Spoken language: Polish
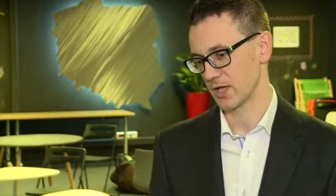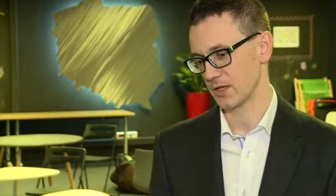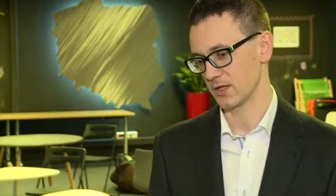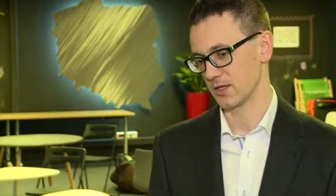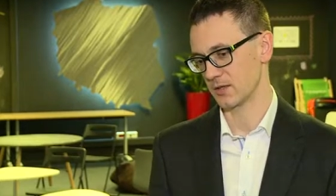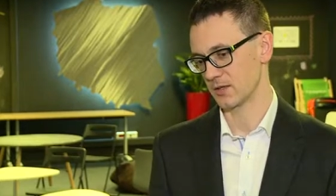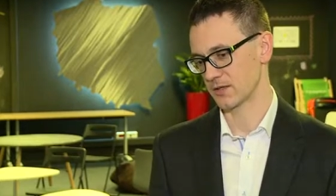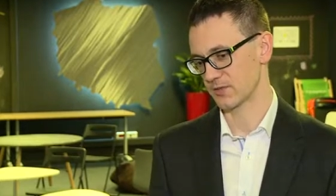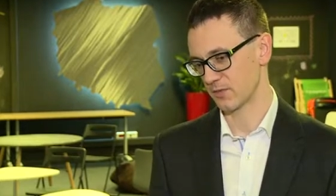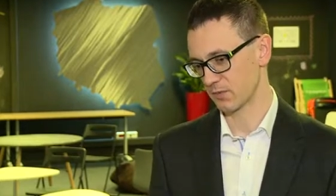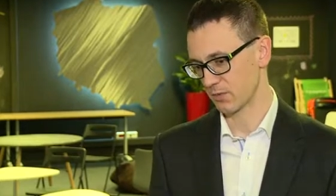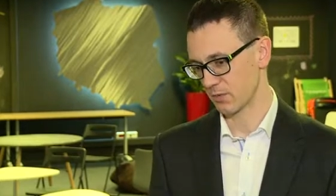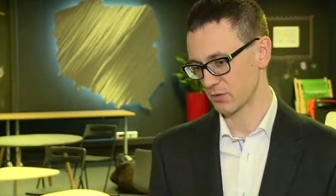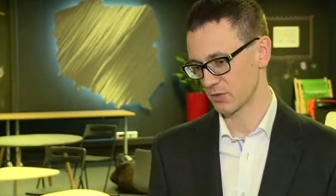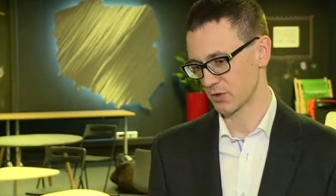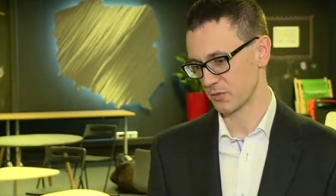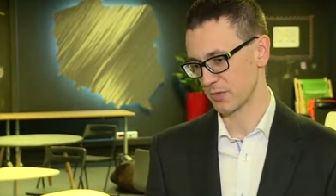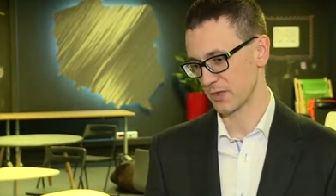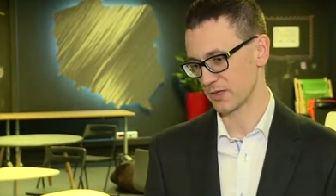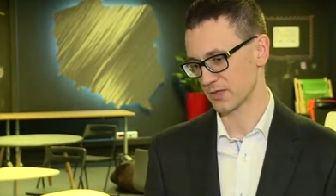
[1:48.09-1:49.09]
Natomiast w obu
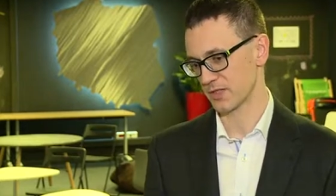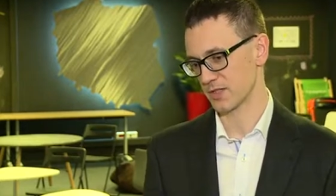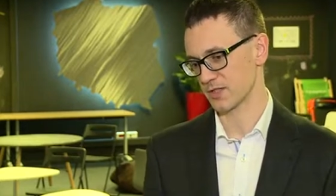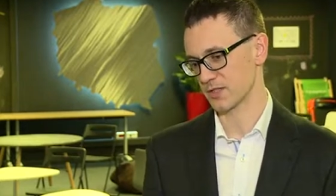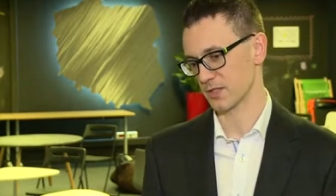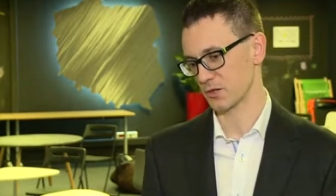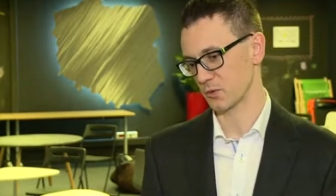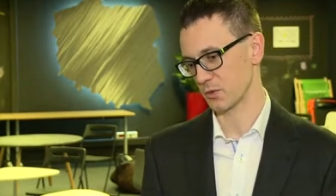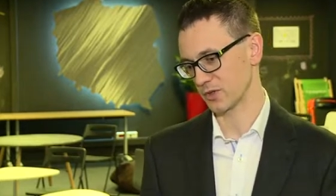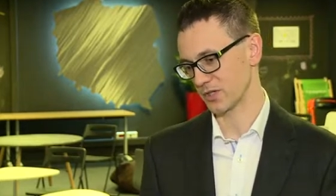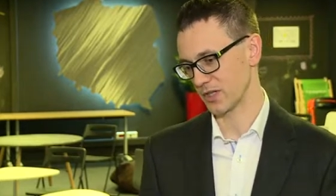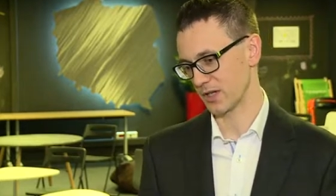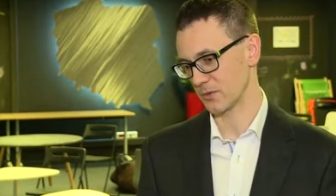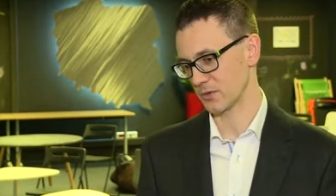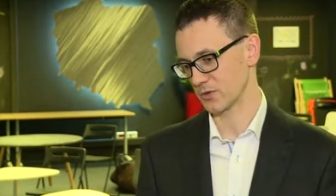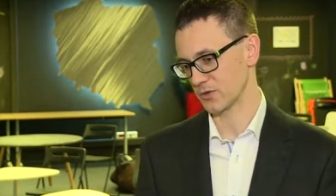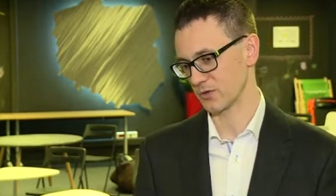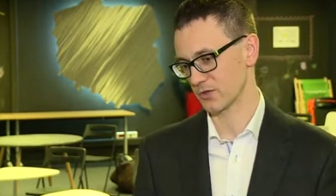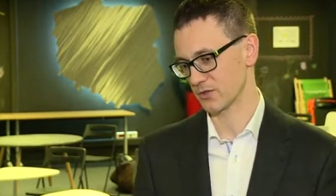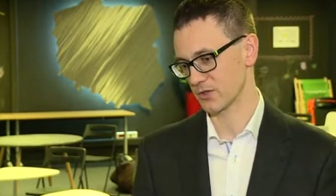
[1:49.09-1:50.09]
przypadkach
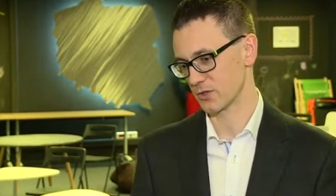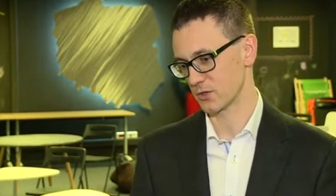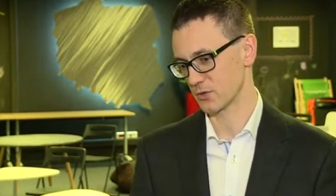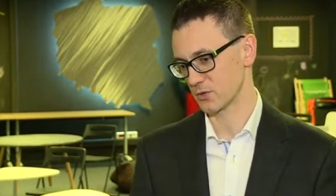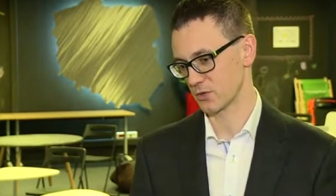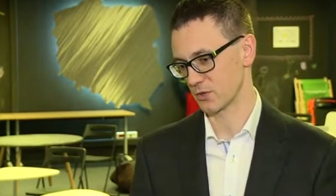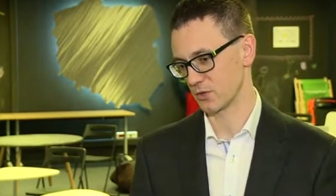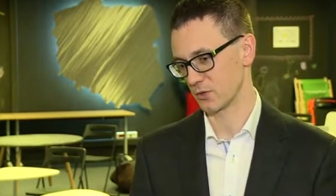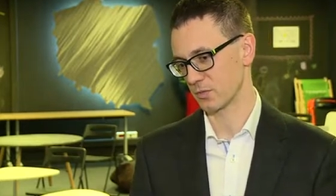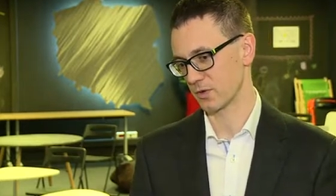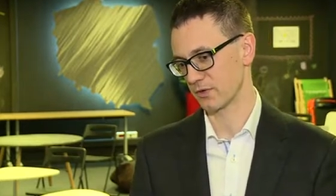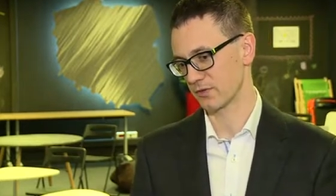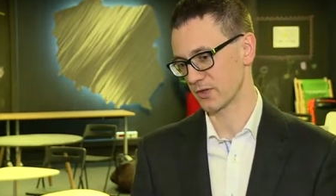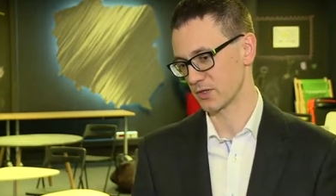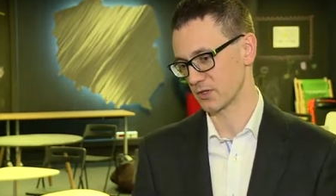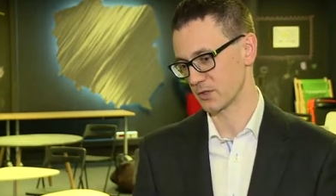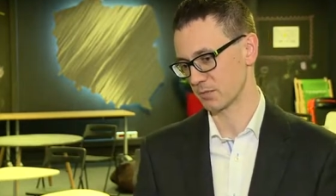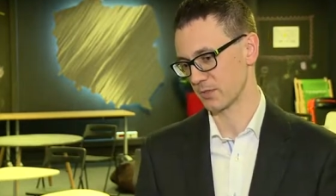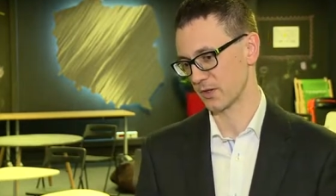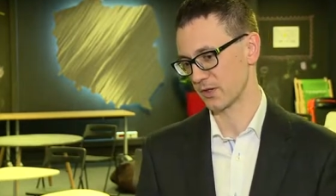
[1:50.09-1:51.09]
zakładamy, że w styczniu powinna
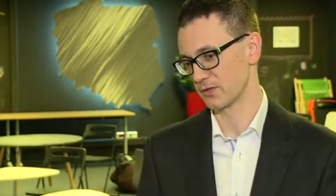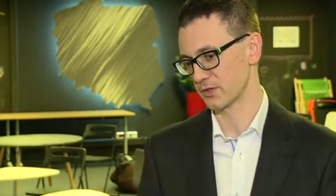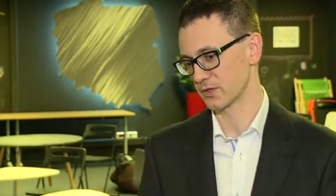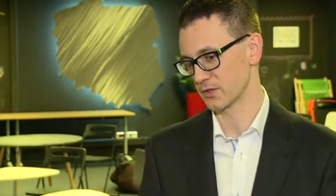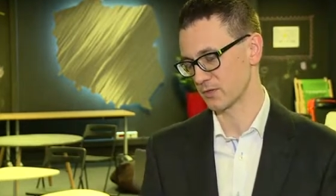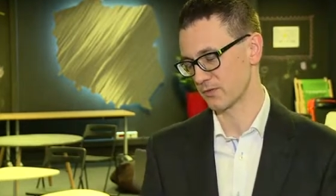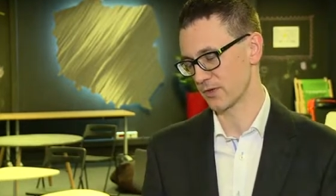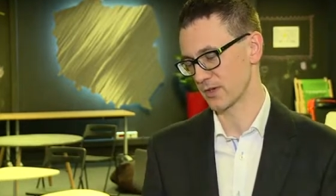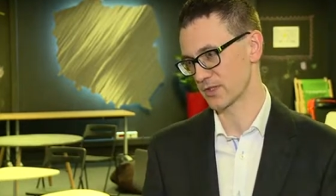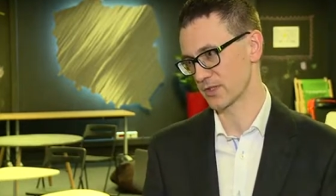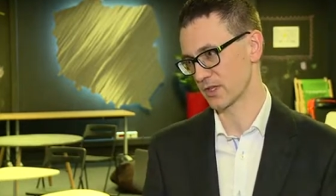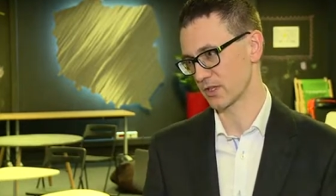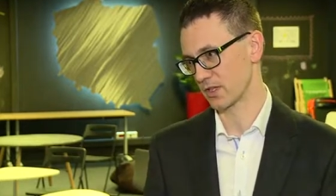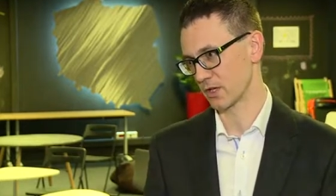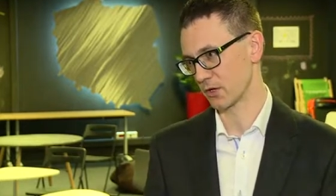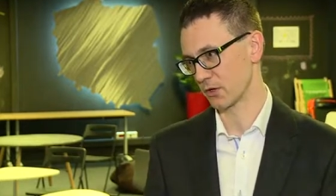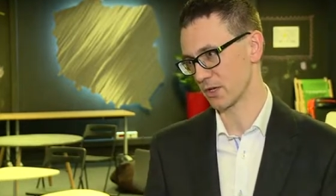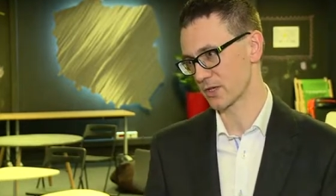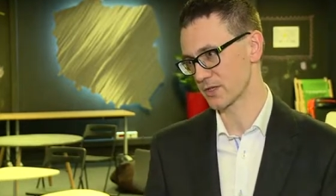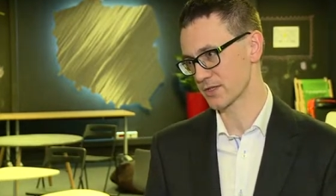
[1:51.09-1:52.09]
się pojawić też wersja na
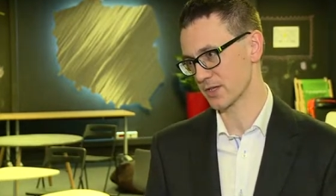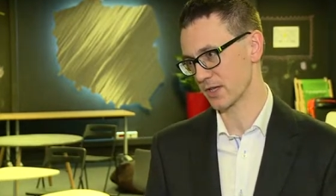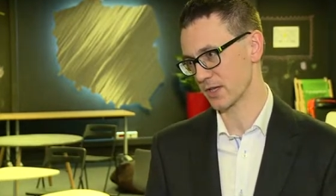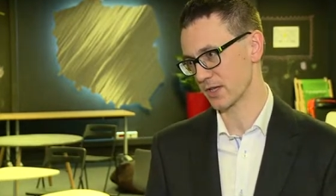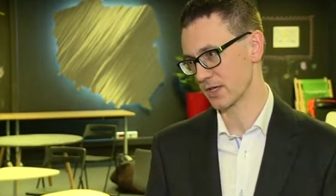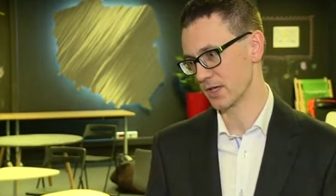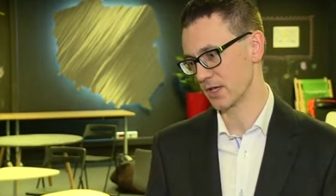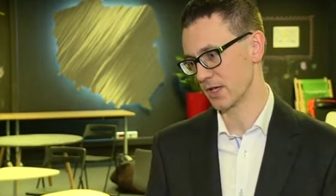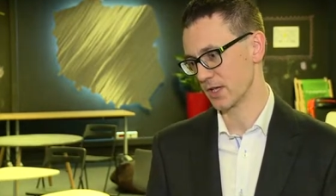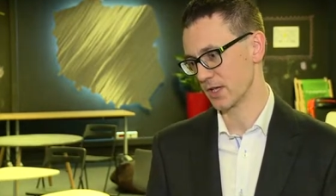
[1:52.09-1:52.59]
iOS-a,